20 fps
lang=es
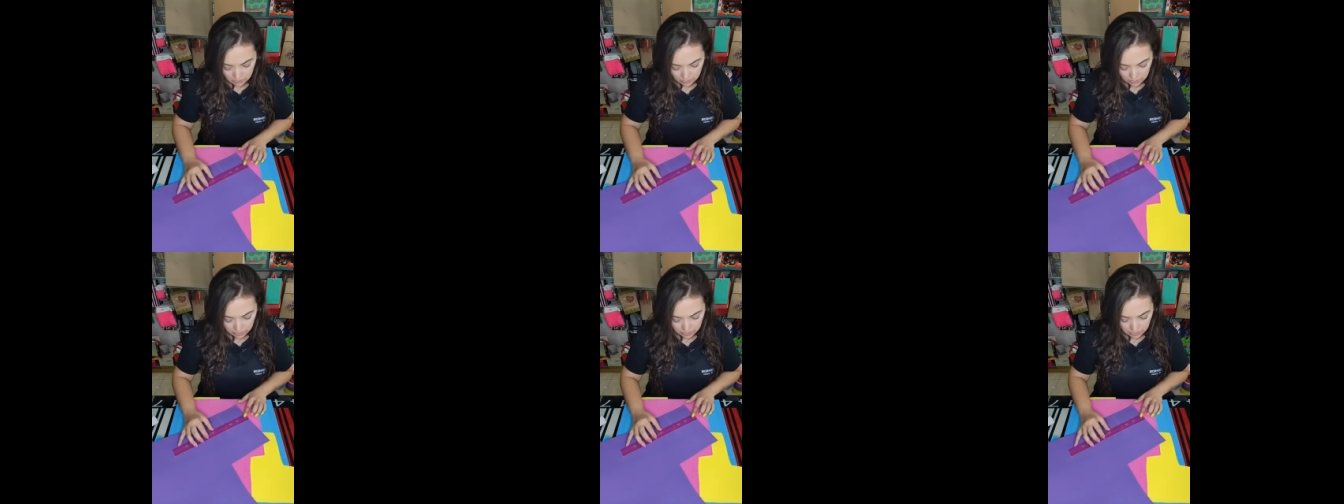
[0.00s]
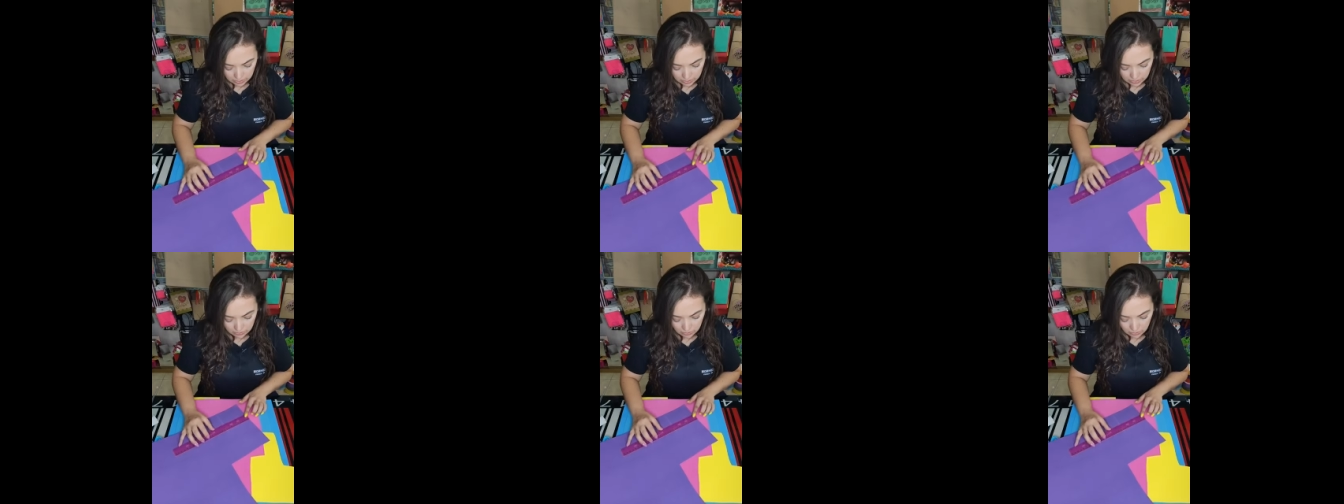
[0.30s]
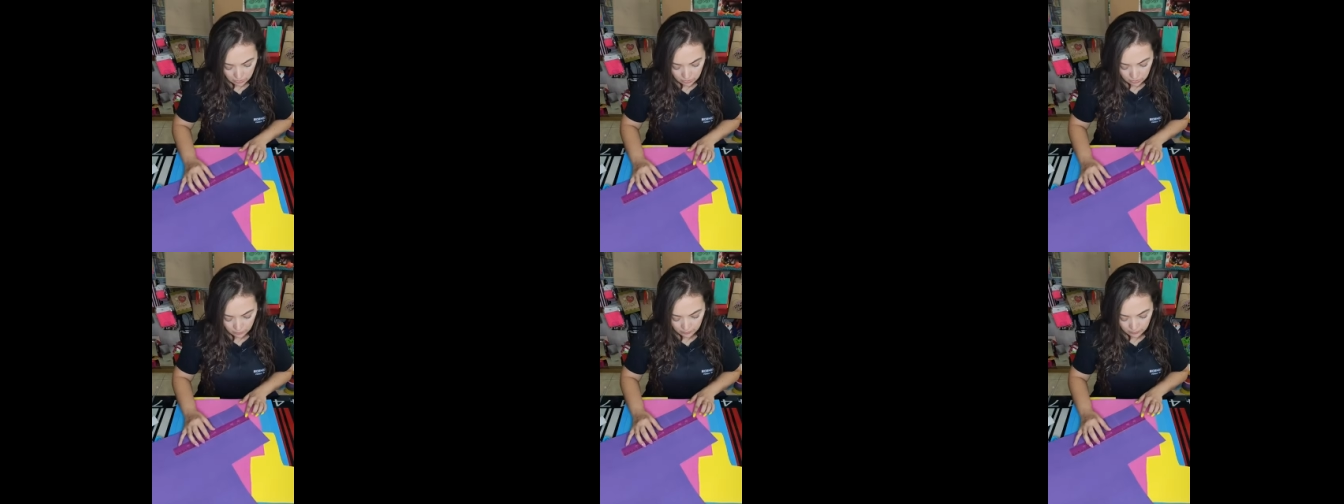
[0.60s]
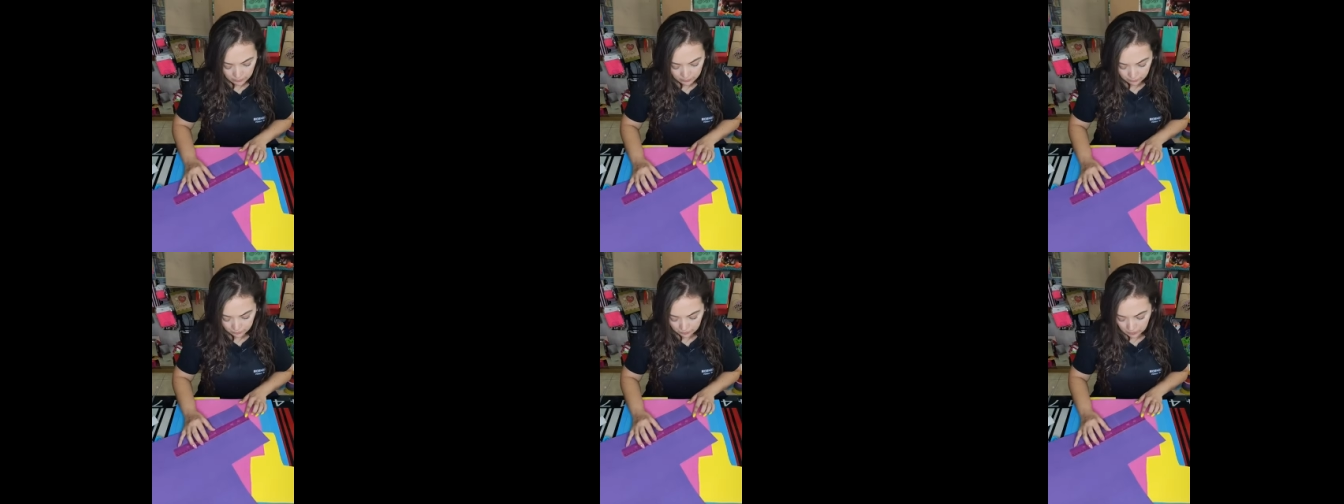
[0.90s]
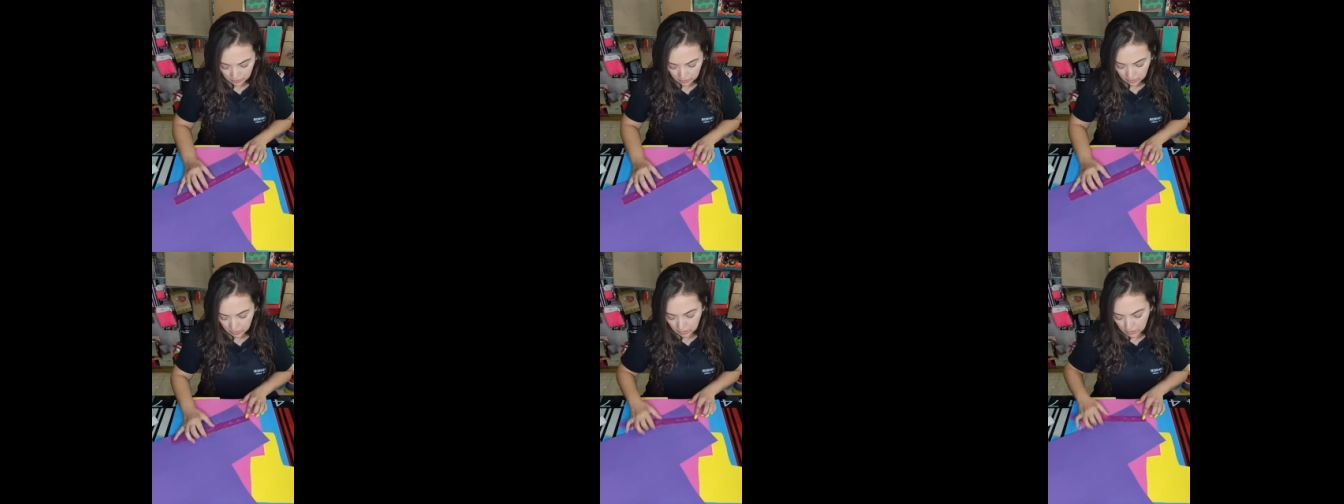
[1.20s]
cogiendo
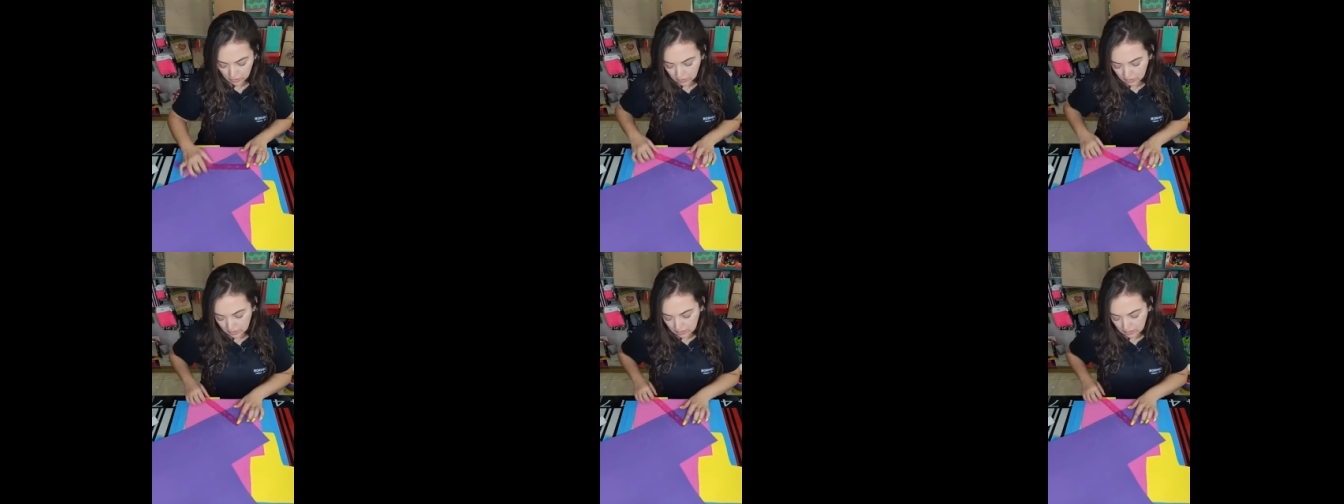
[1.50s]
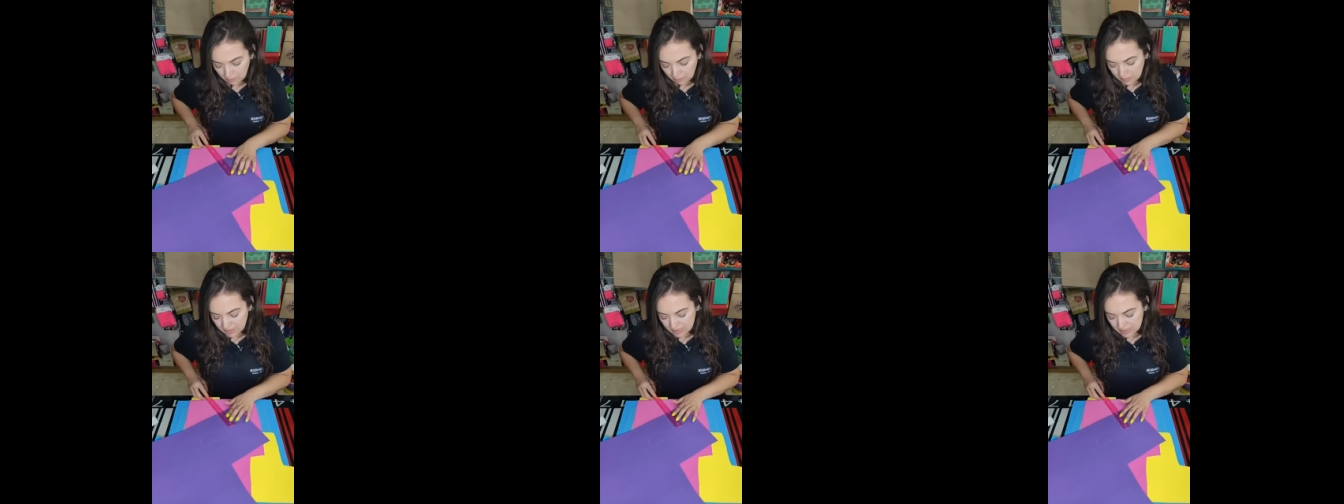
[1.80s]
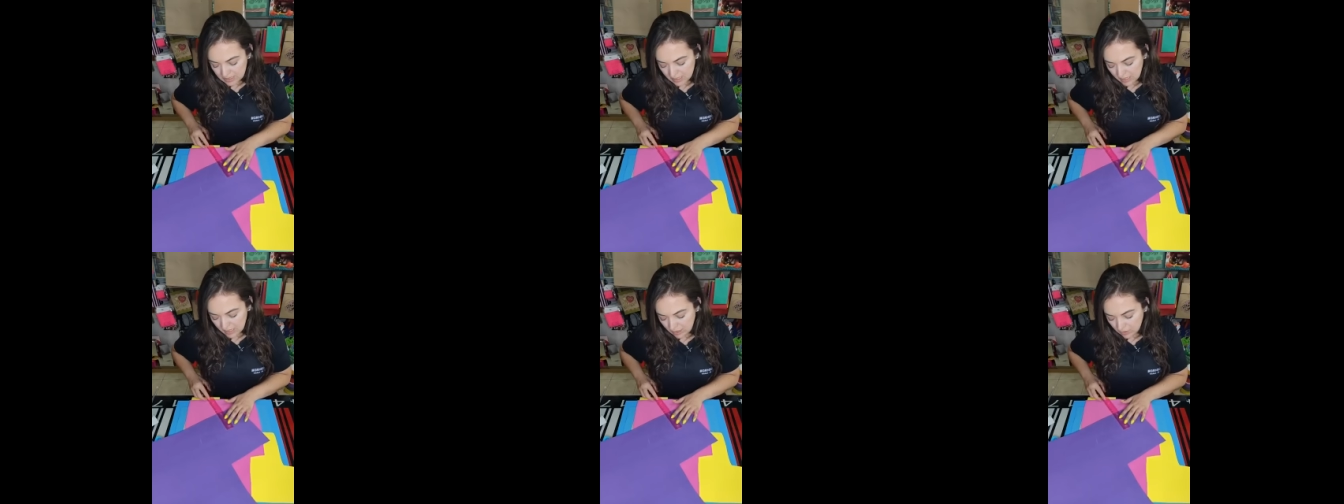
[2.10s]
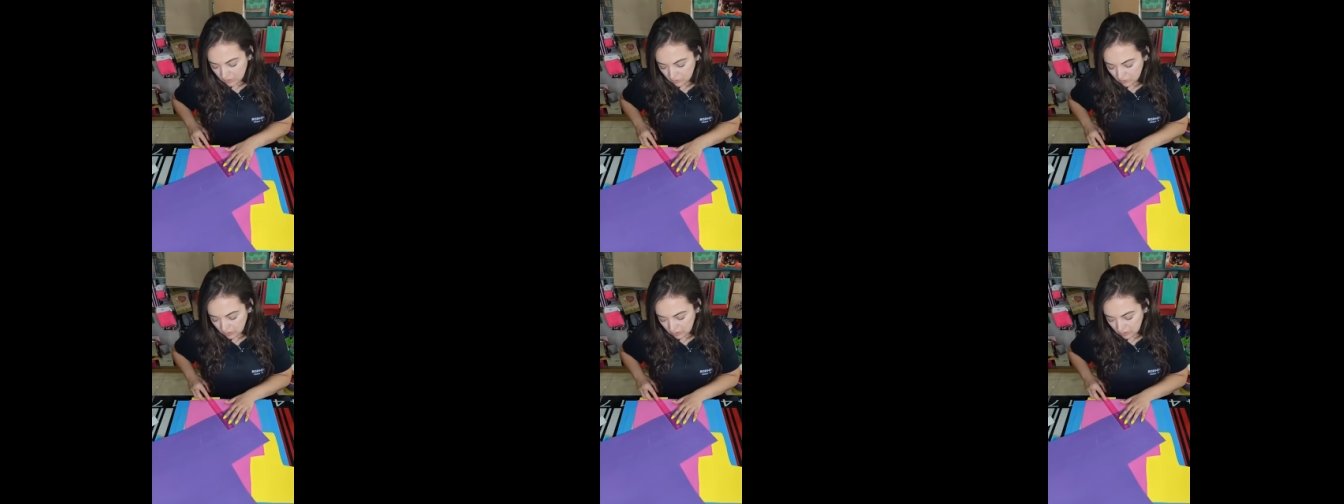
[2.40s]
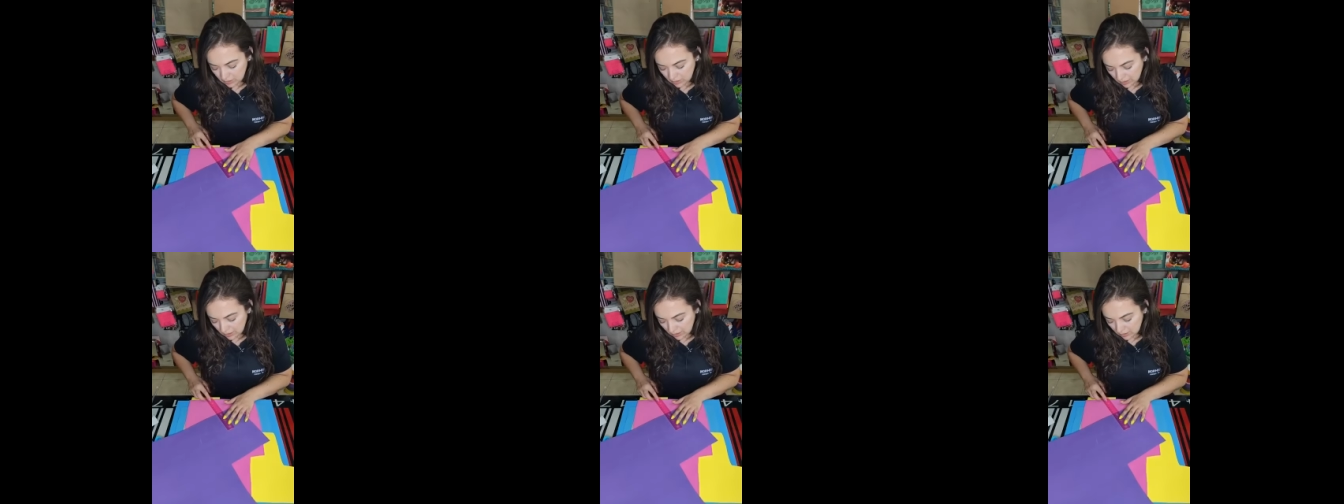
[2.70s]
lapicero ni
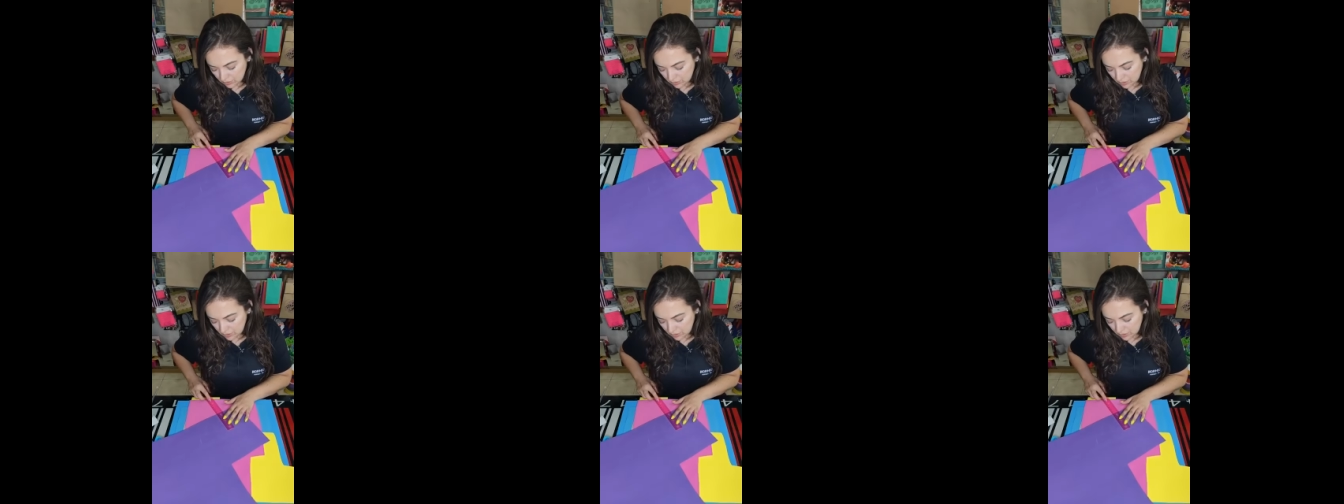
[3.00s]
nada.